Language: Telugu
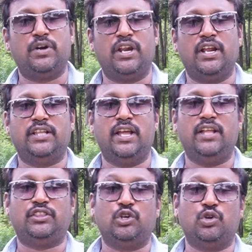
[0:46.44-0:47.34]
పండుని అయితే
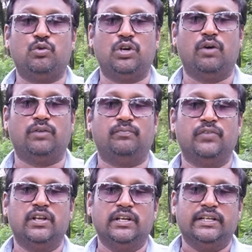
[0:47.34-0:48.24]
తింటూ ఉండేవారు
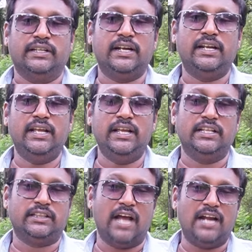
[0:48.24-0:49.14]
ఎందుకంటే
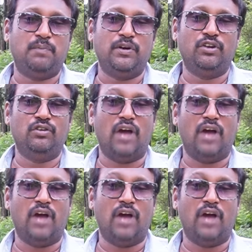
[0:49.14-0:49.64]
ఈ తాటి పండును